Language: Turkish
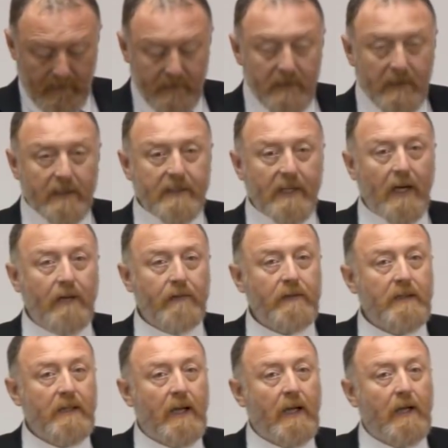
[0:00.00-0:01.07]

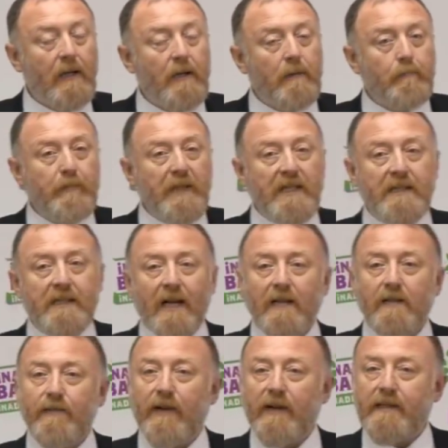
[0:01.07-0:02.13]
Cezaevinde
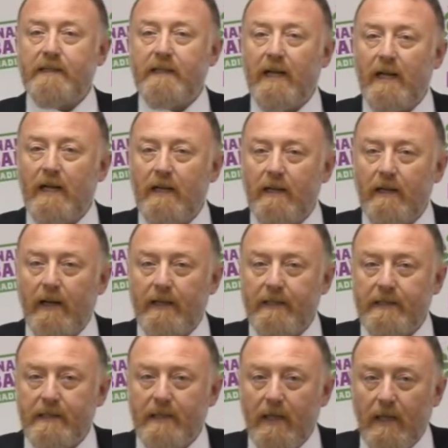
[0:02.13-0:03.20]
binden fazla
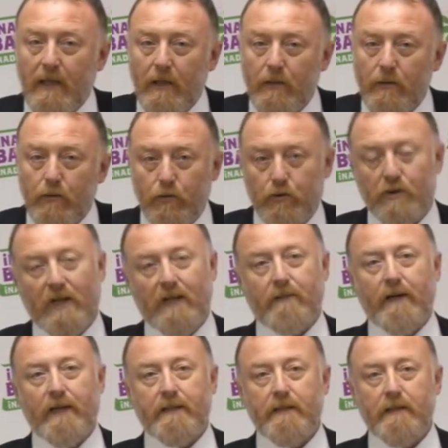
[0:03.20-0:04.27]
hasta tutsak
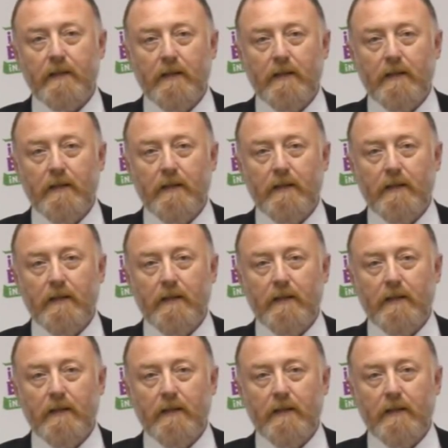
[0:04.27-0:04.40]
var.